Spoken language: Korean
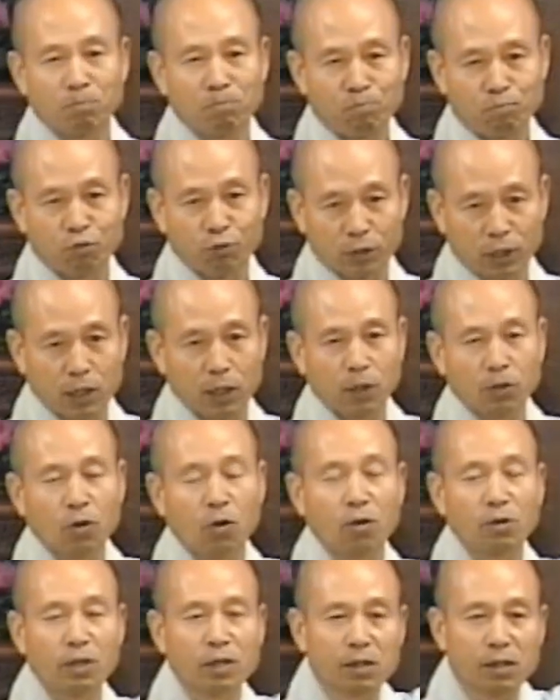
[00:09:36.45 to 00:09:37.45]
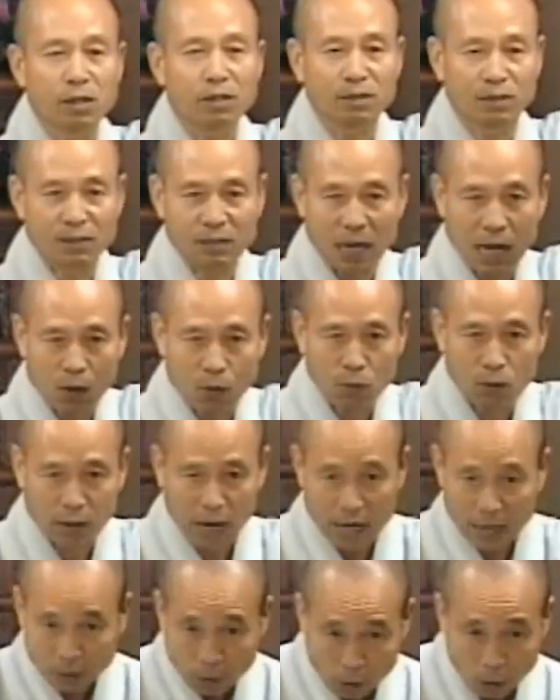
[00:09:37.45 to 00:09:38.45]
부처도 그걸 타고
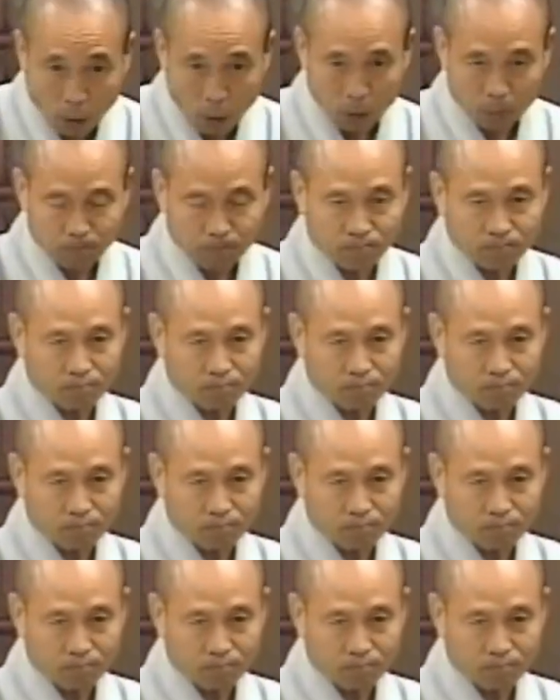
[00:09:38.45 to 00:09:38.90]
가야 되고